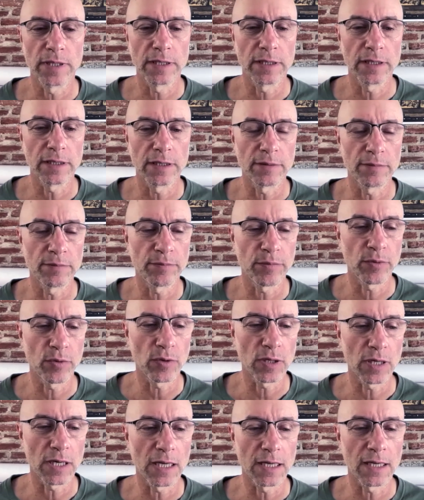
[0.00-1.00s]
eh,
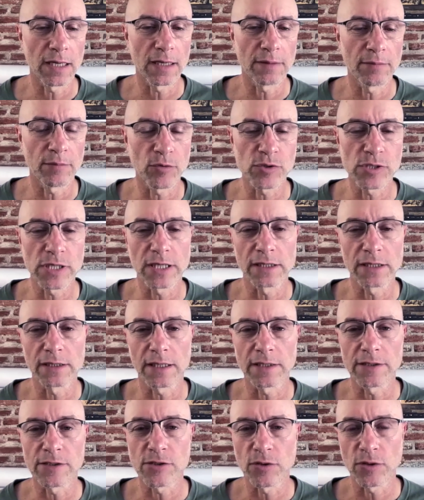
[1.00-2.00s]
por la música
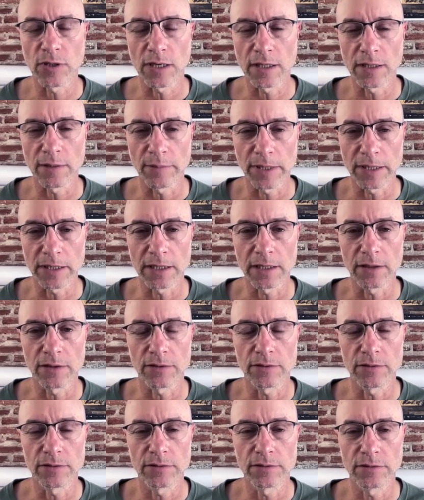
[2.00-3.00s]
tradicional de
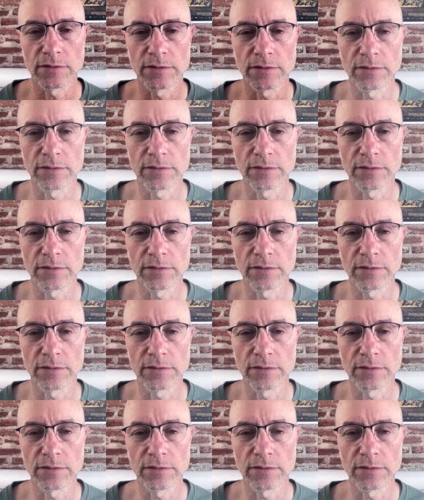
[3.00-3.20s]
México.